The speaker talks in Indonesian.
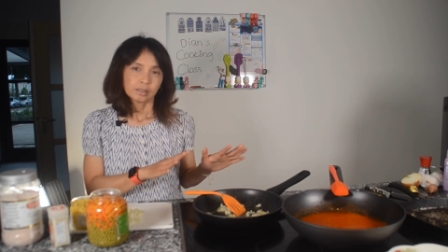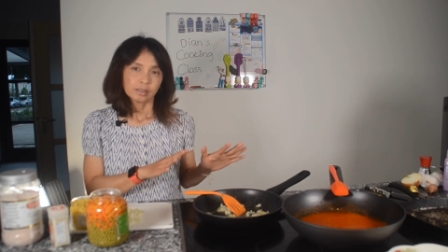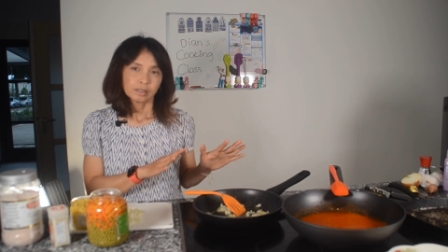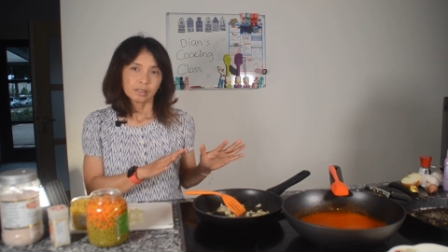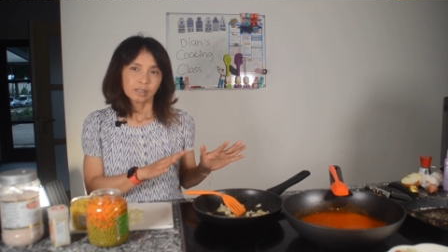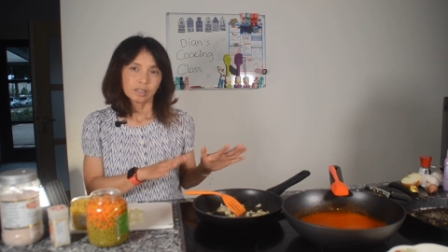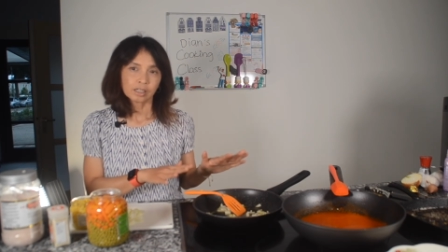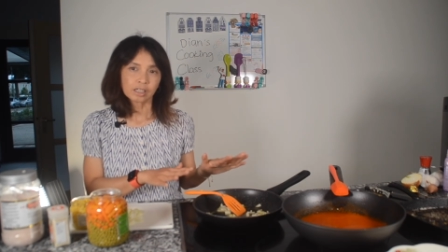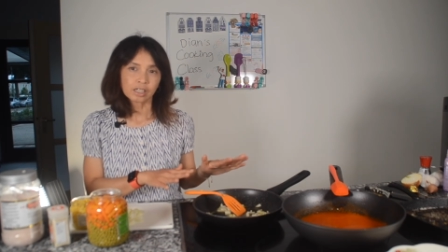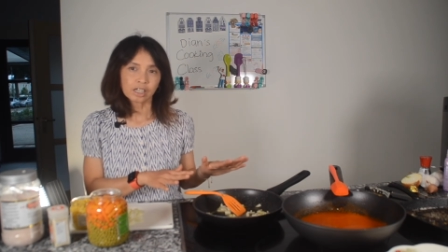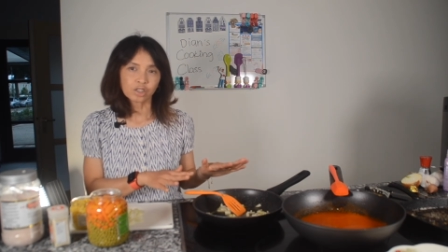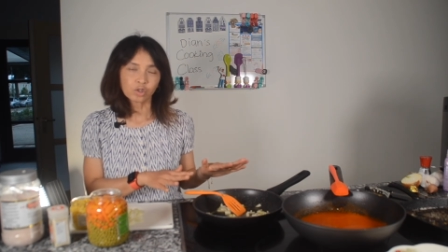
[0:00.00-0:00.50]

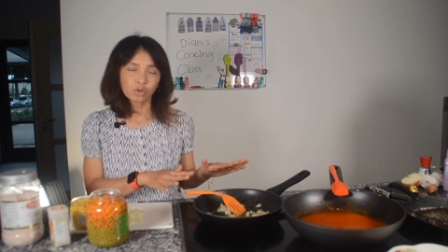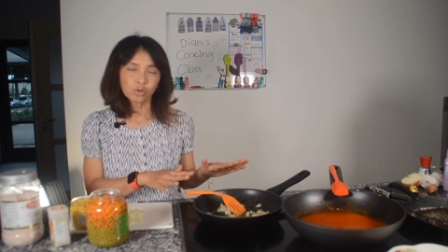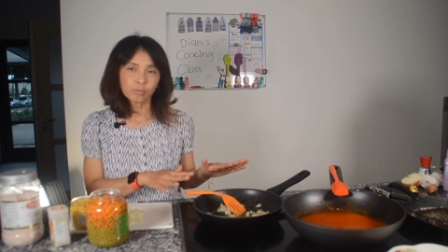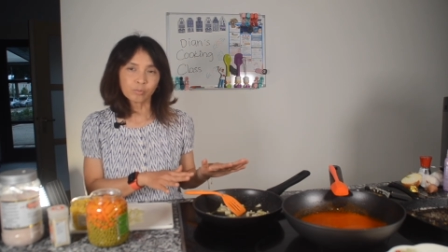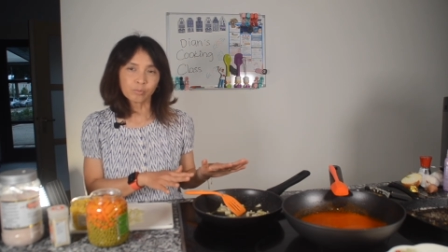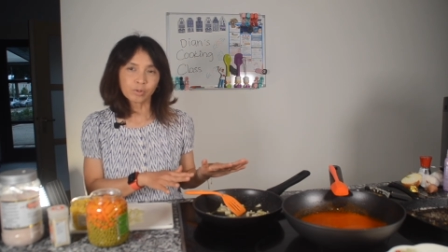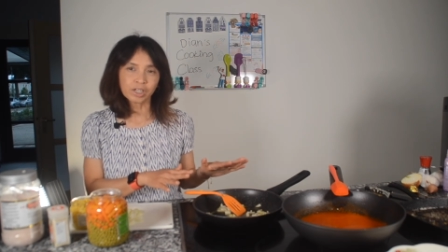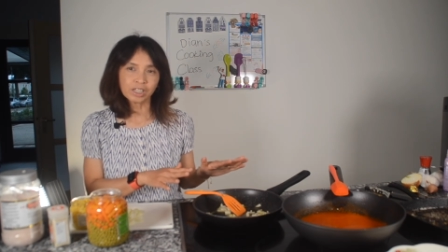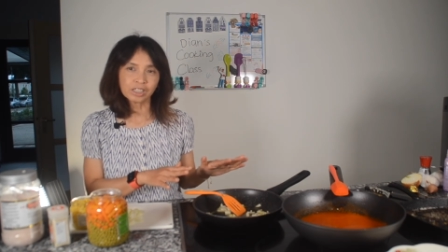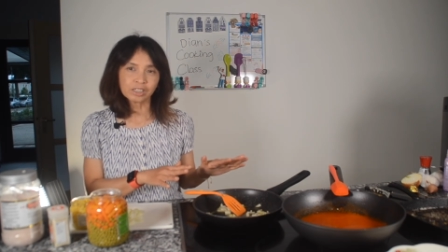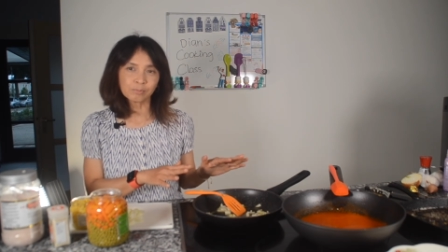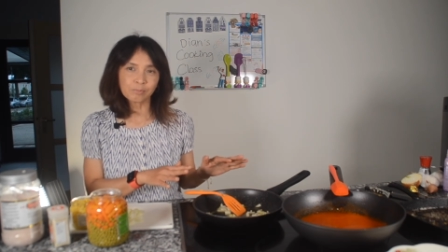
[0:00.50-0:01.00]
kita
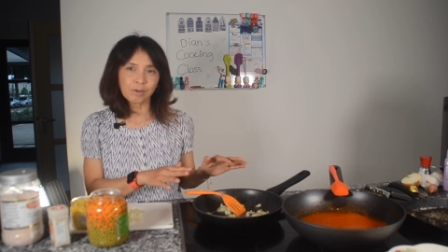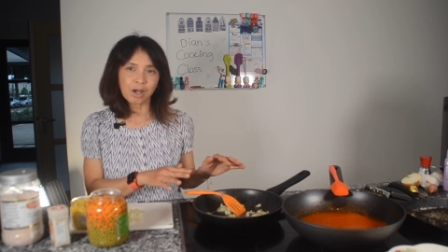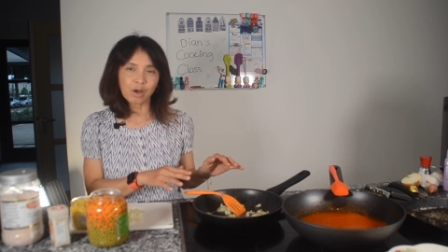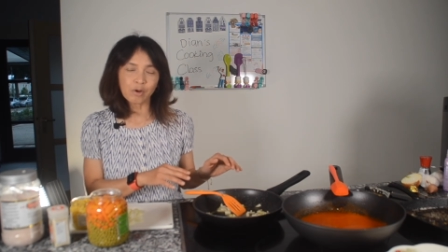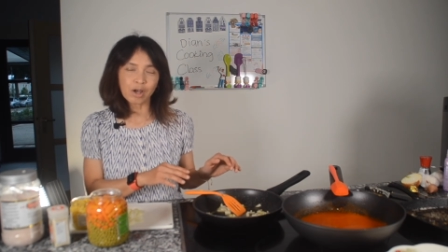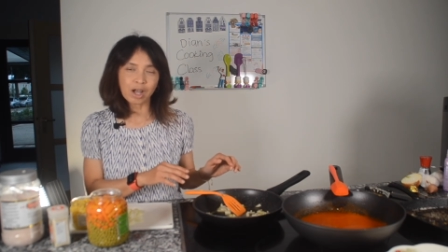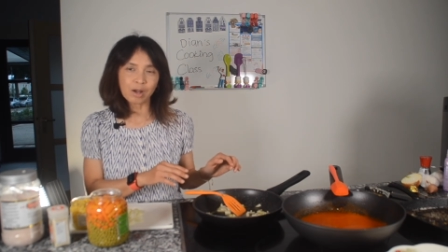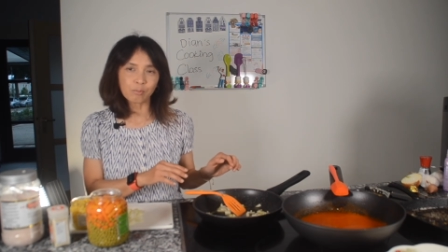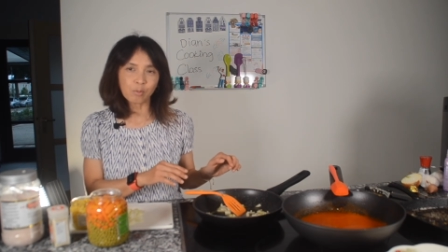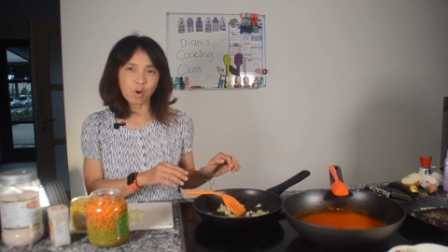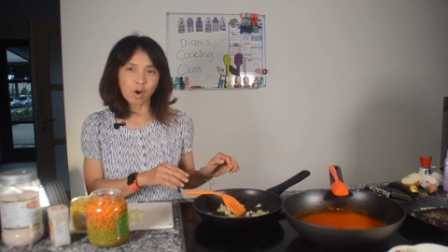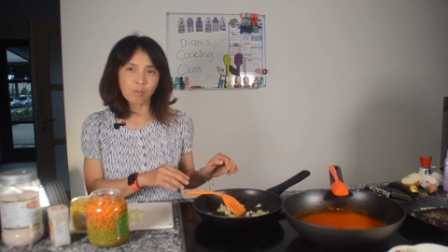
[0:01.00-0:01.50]
tumis
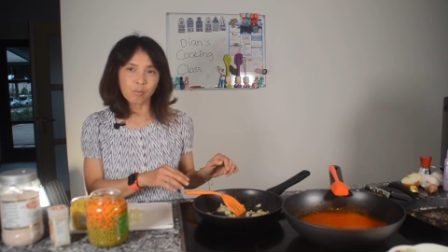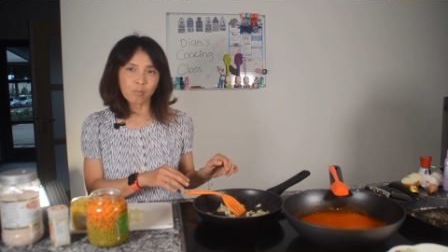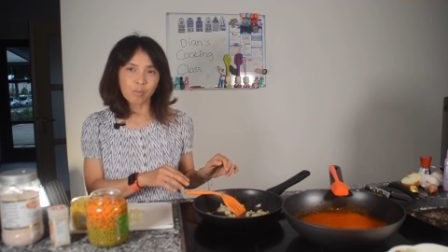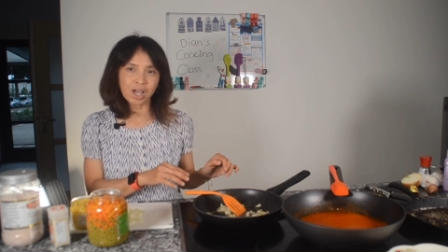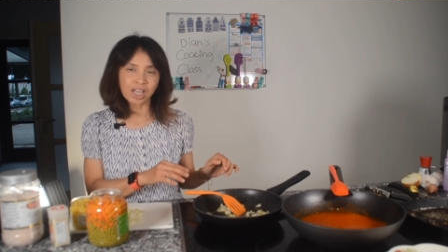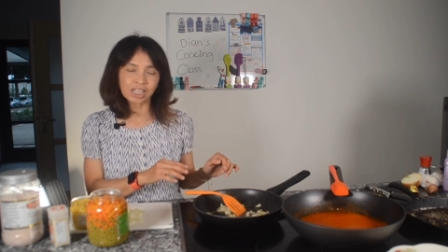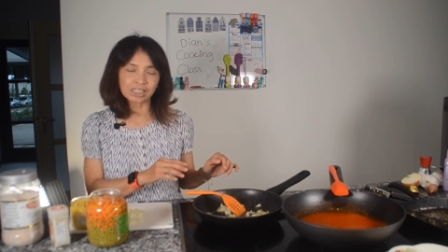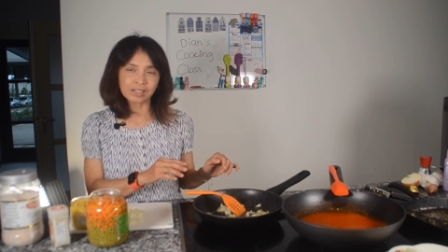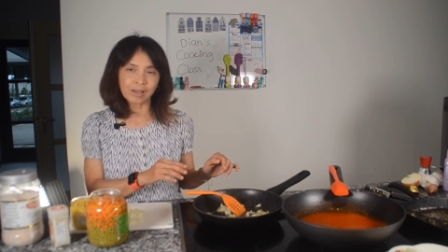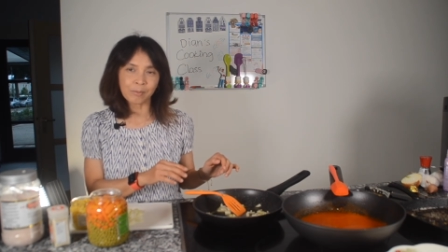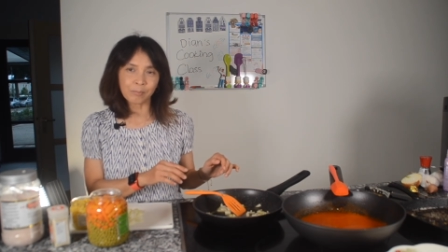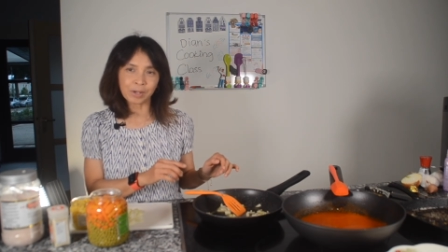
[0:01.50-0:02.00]
bawang
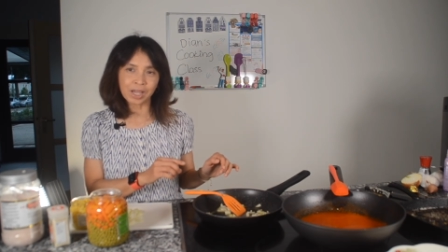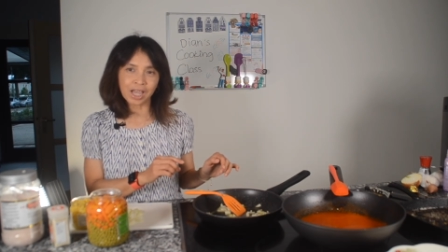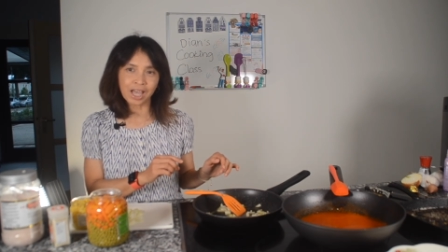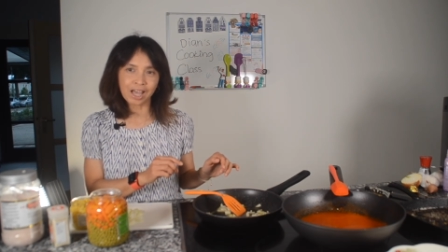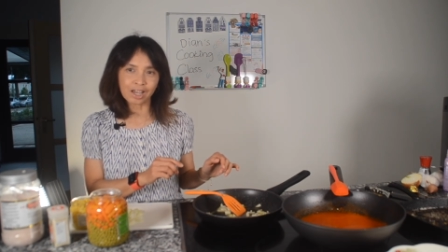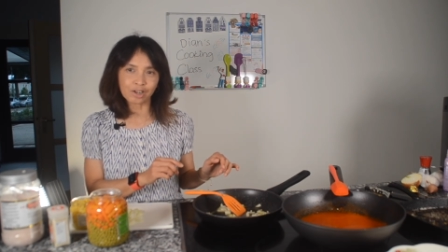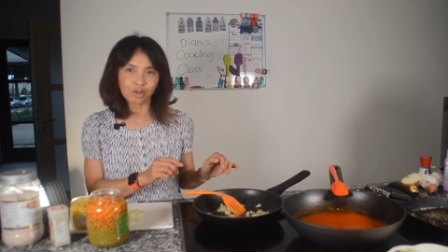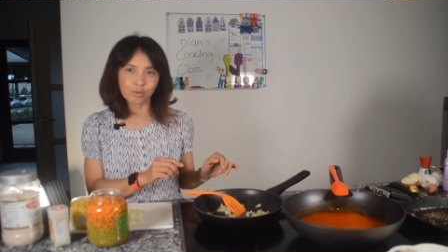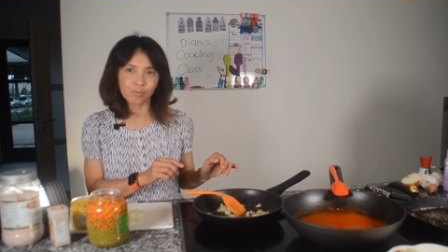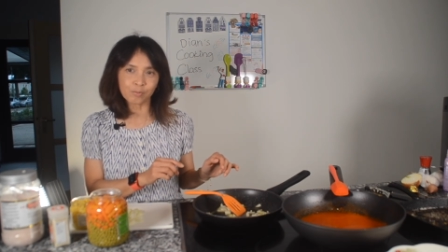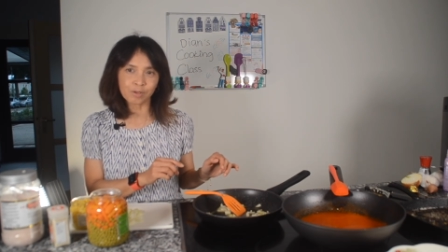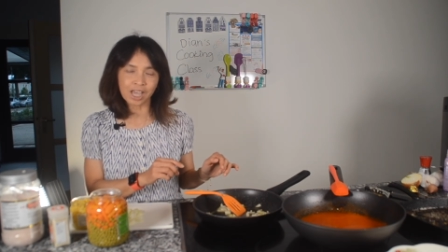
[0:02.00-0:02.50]
bombay sampai
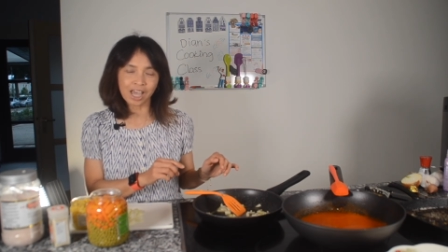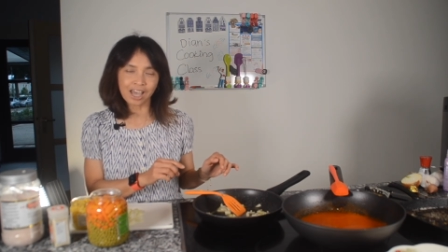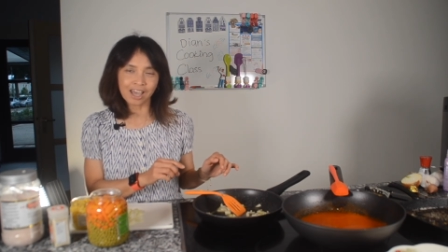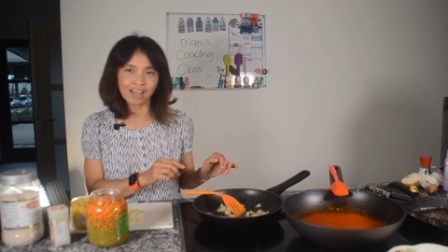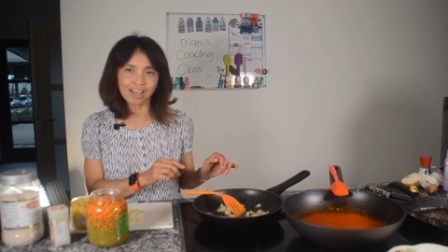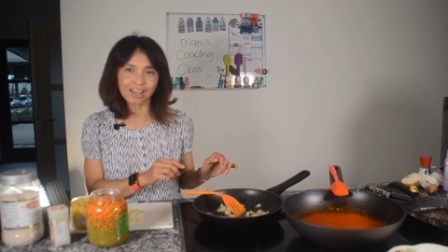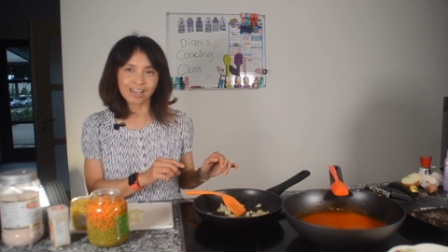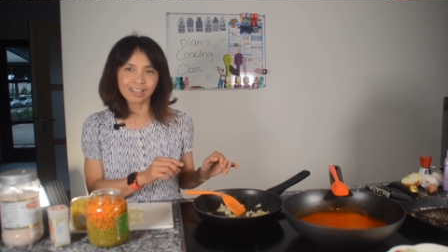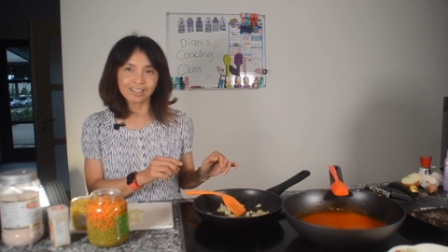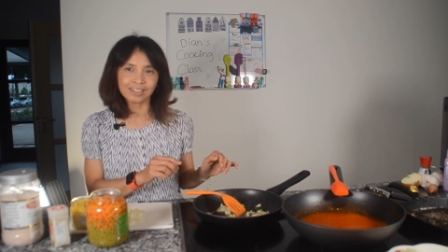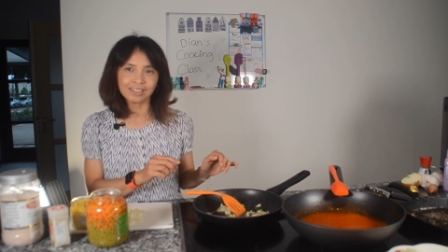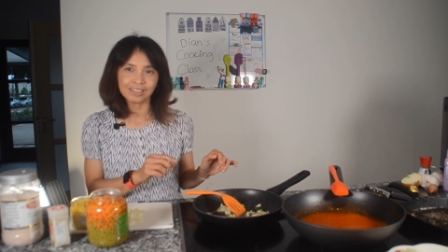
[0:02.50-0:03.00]
harum
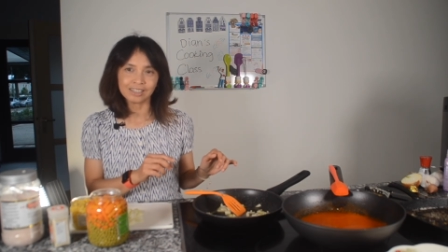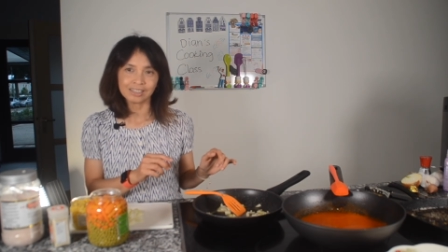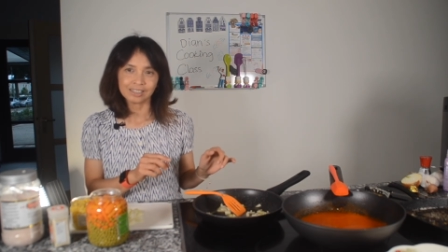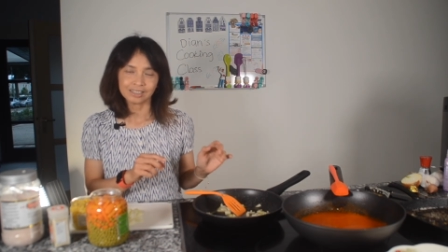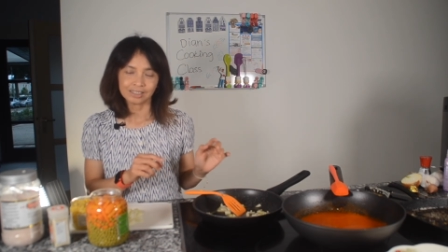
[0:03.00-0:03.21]
ya.